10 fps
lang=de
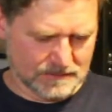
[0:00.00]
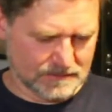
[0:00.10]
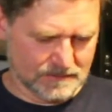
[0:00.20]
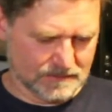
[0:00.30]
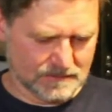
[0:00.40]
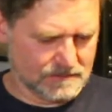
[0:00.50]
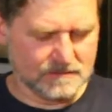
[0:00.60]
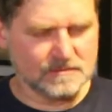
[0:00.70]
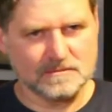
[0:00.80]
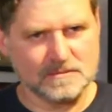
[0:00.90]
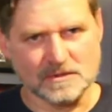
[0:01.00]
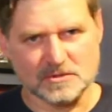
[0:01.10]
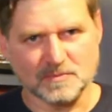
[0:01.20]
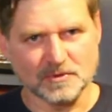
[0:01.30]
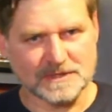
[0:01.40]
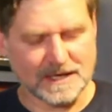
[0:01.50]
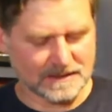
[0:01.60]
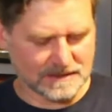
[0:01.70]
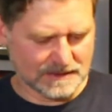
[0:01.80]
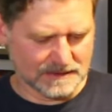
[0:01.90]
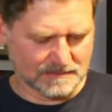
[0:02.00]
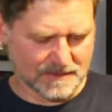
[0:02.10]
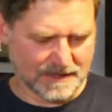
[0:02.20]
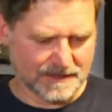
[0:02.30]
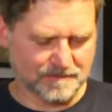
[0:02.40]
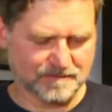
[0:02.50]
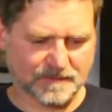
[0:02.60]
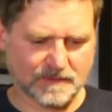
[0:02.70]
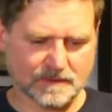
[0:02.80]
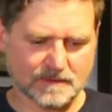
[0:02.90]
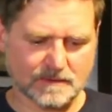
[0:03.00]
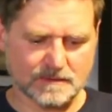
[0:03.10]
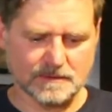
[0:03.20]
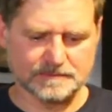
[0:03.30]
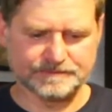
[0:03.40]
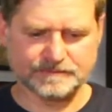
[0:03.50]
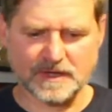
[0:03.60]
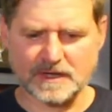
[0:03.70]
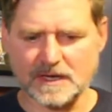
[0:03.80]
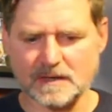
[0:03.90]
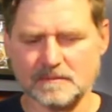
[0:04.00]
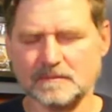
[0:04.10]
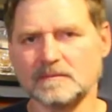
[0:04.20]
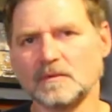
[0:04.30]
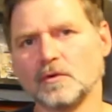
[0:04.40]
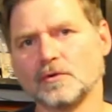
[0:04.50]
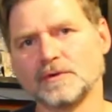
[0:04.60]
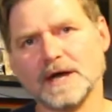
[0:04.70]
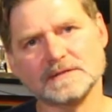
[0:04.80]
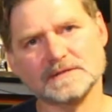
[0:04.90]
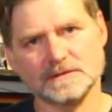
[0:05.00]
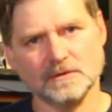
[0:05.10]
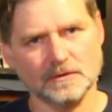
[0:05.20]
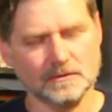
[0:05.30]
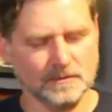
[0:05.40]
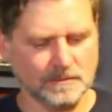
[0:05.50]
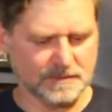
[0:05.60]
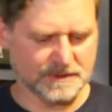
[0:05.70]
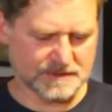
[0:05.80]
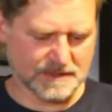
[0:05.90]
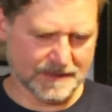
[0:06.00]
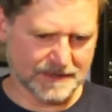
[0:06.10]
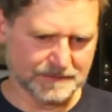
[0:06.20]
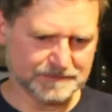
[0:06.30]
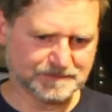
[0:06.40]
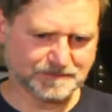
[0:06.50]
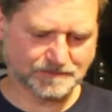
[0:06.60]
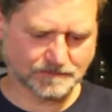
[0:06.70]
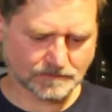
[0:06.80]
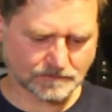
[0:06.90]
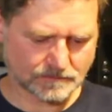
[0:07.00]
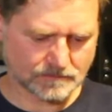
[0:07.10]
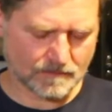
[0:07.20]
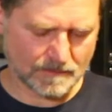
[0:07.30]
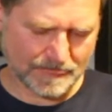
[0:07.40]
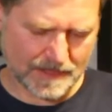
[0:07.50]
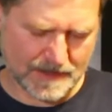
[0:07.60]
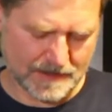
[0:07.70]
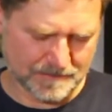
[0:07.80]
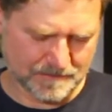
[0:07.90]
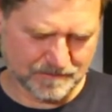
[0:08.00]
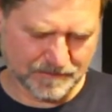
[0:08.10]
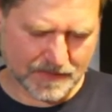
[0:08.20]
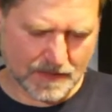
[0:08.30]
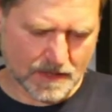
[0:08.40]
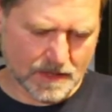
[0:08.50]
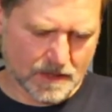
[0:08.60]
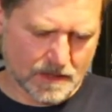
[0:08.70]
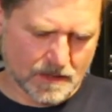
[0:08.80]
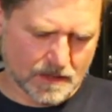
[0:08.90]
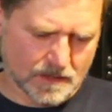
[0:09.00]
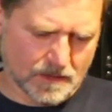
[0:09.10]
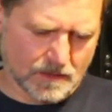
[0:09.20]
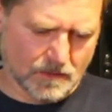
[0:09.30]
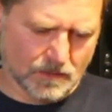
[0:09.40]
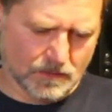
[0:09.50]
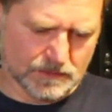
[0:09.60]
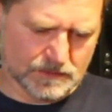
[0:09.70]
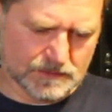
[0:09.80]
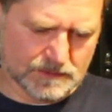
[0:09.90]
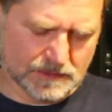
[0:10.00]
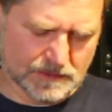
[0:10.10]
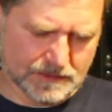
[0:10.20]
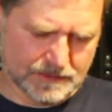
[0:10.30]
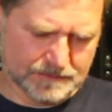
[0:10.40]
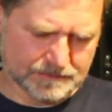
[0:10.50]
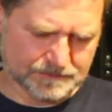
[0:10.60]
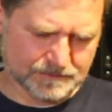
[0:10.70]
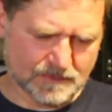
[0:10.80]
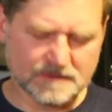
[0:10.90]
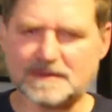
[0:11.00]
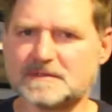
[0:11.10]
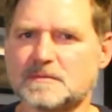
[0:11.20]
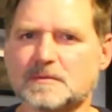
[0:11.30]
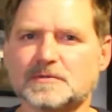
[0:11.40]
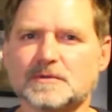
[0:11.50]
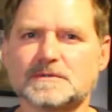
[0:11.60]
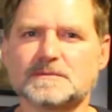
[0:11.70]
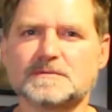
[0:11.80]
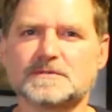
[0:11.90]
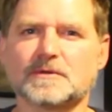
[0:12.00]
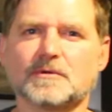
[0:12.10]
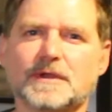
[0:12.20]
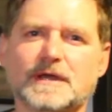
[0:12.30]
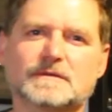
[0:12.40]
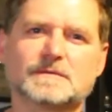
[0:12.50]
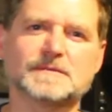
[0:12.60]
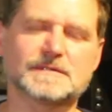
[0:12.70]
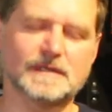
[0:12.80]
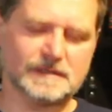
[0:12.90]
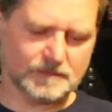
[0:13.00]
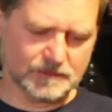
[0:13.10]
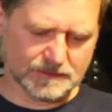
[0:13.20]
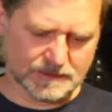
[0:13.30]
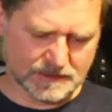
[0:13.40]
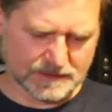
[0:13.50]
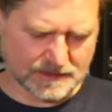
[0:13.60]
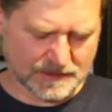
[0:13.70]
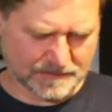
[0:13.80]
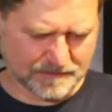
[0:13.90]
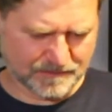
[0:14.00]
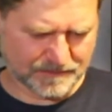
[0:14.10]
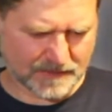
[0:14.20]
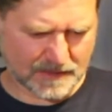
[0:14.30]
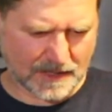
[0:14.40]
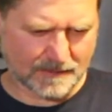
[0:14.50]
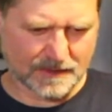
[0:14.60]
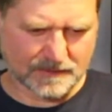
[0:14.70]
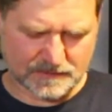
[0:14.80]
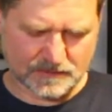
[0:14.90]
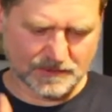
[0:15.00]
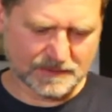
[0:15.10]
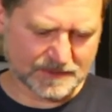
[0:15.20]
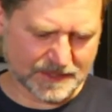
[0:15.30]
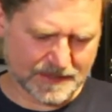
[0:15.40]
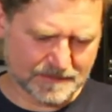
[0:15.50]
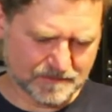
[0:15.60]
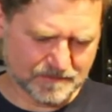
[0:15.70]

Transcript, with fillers: äh, jetzt spontan nicht mehr. Ähm, der kam 89 Euro, bin ich der Meinung. Ja. Und ähm, ich weiß nicht mehr, ob ich 79 oder 89 bezahlt habe, muss ich ganz ehrlich sagen. Aber so in dem Dreh